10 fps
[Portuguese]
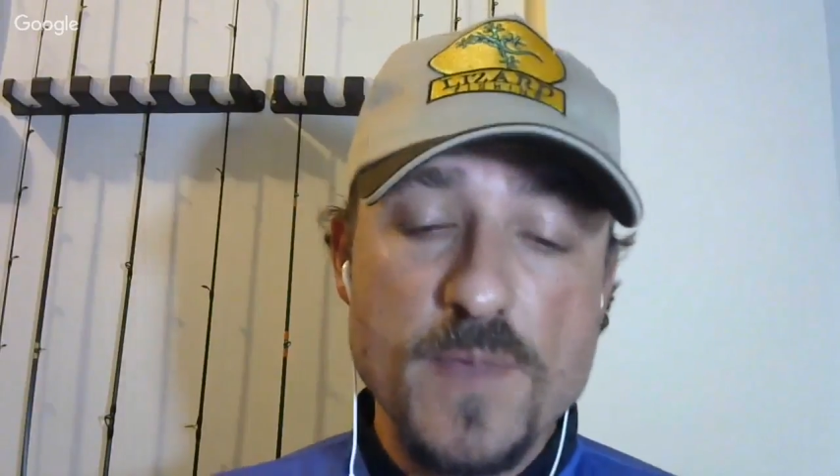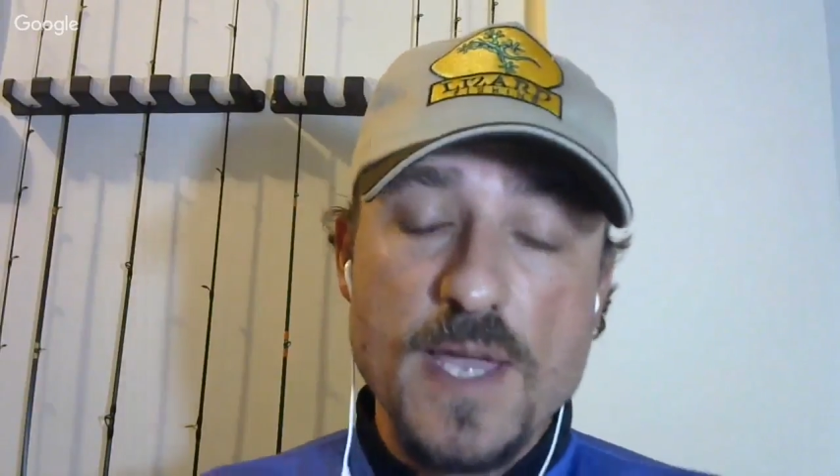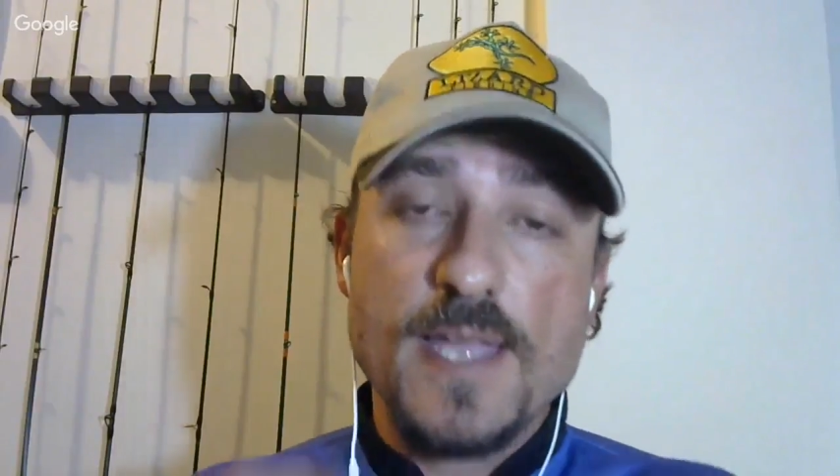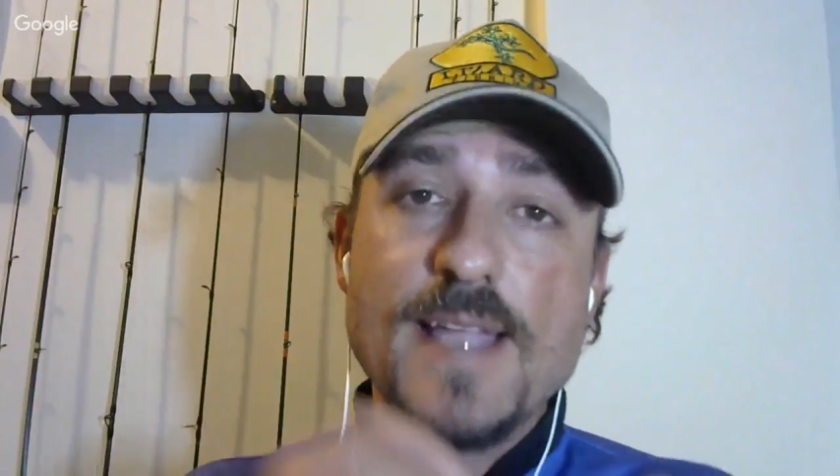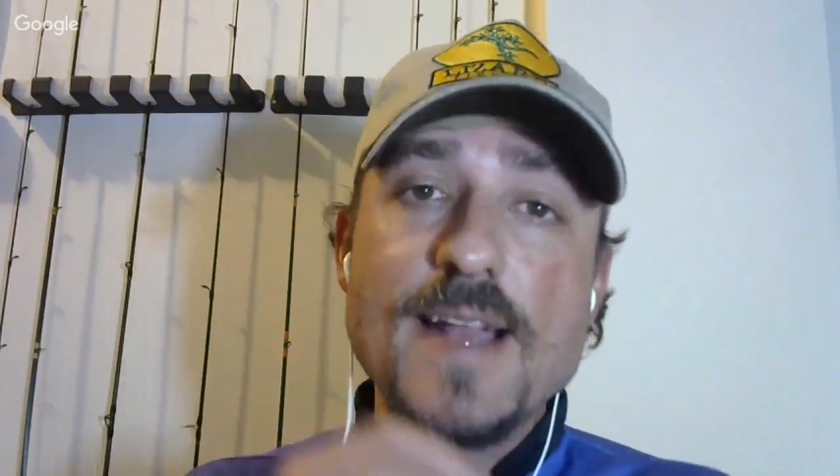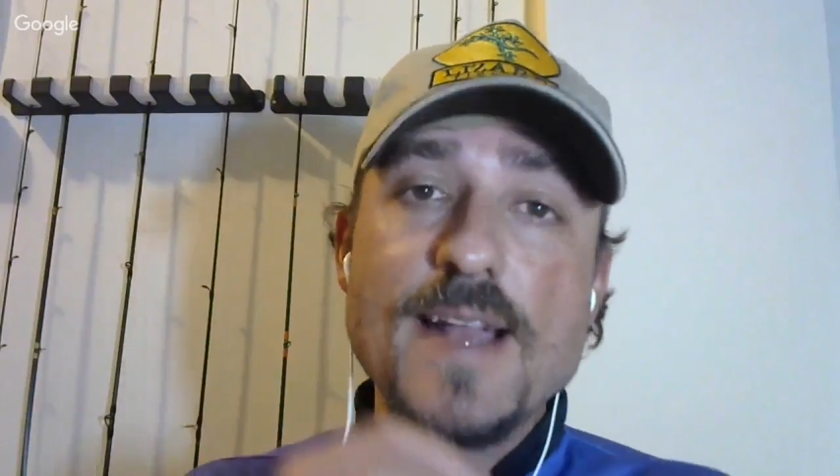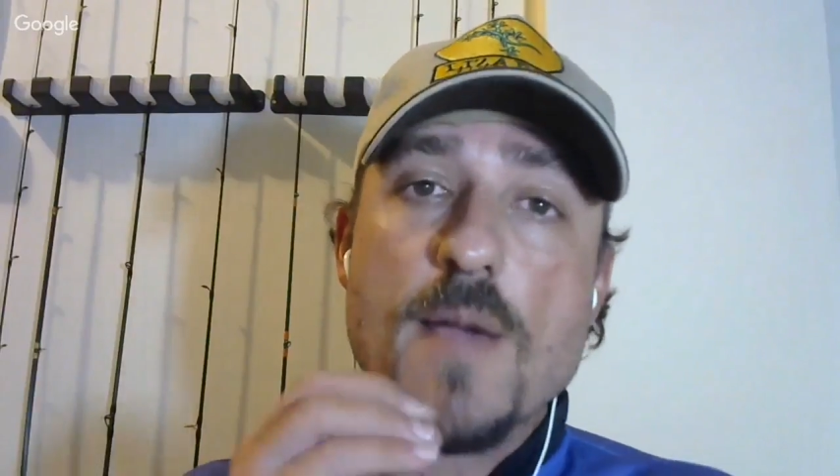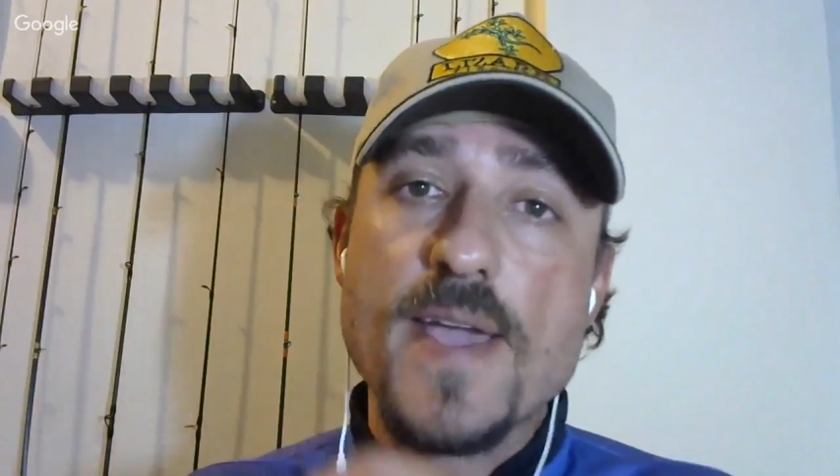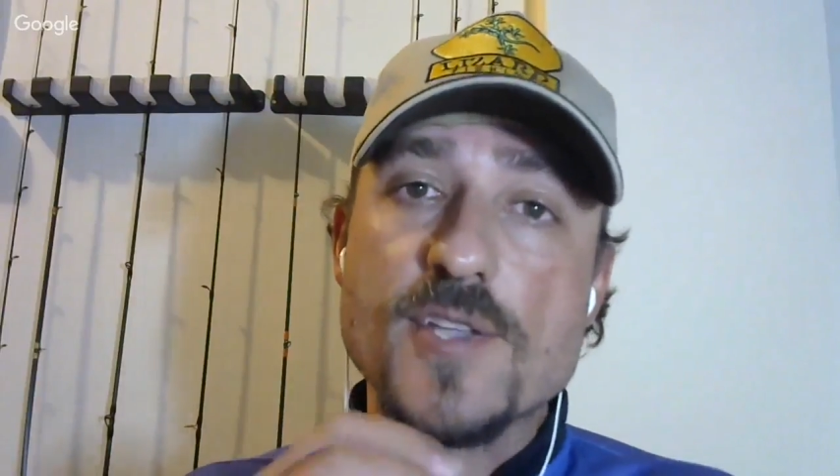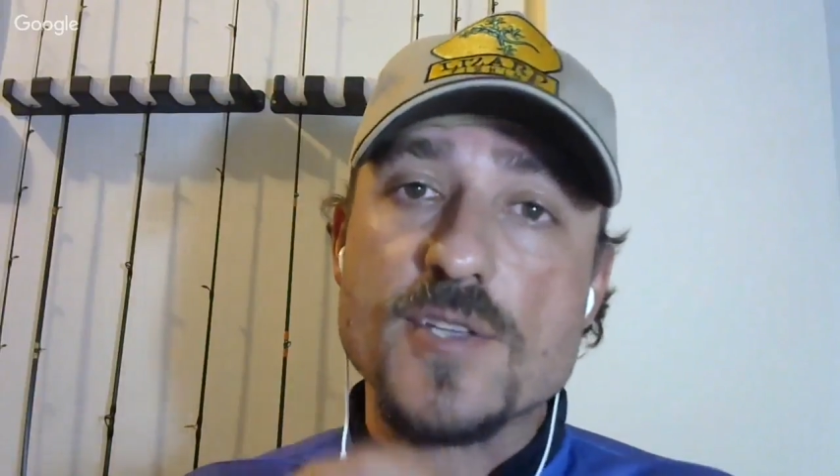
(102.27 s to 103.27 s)

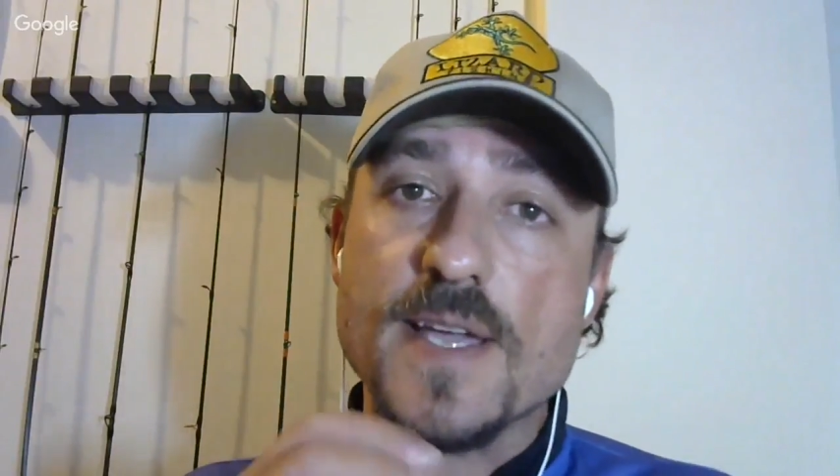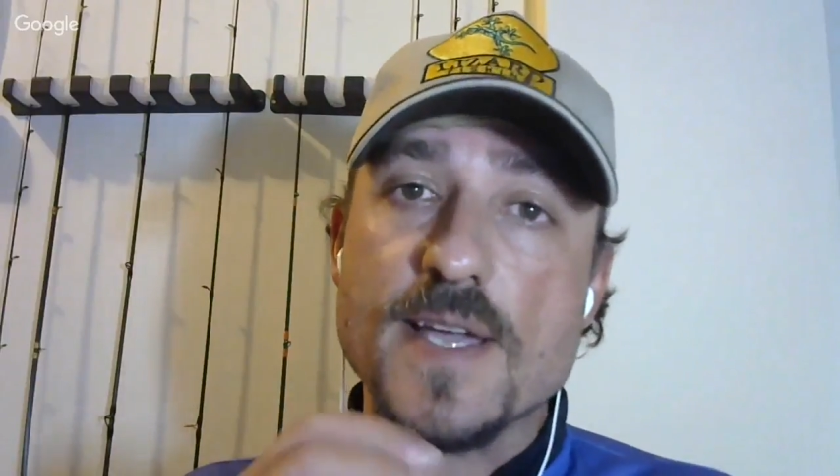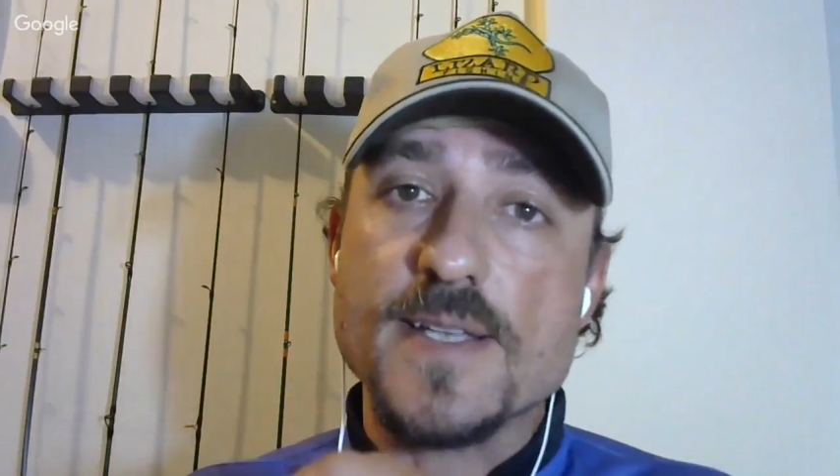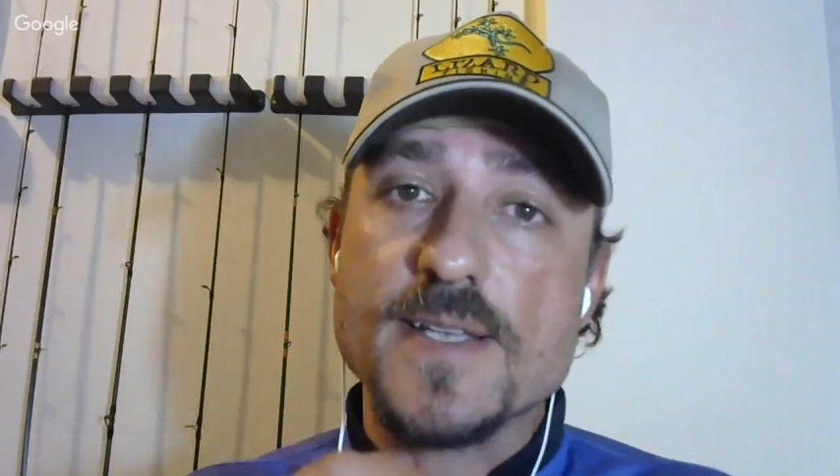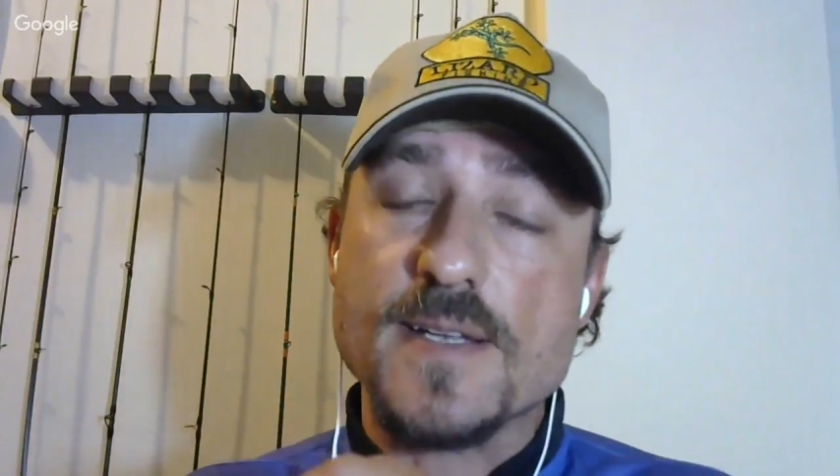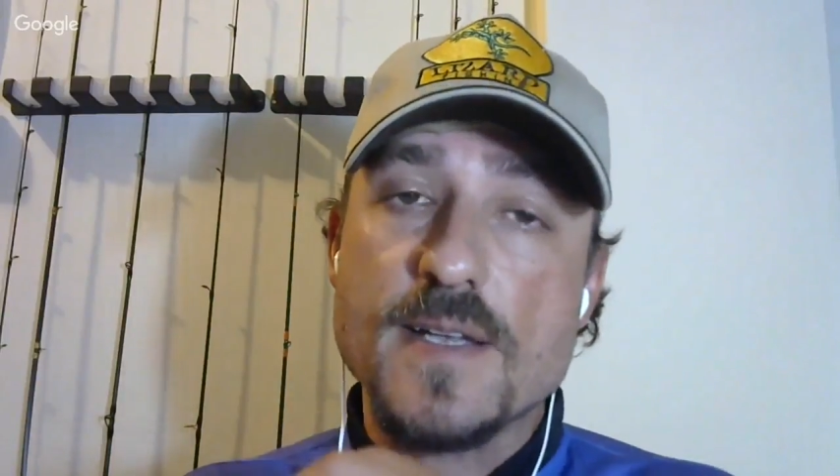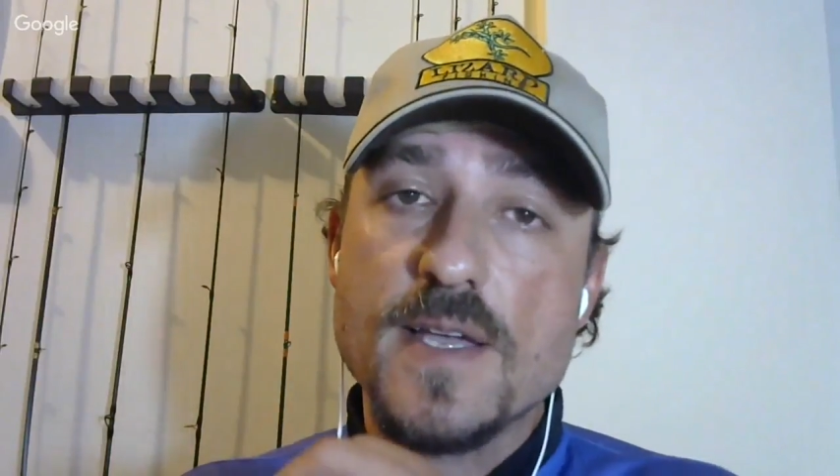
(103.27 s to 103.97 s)
internamente da isca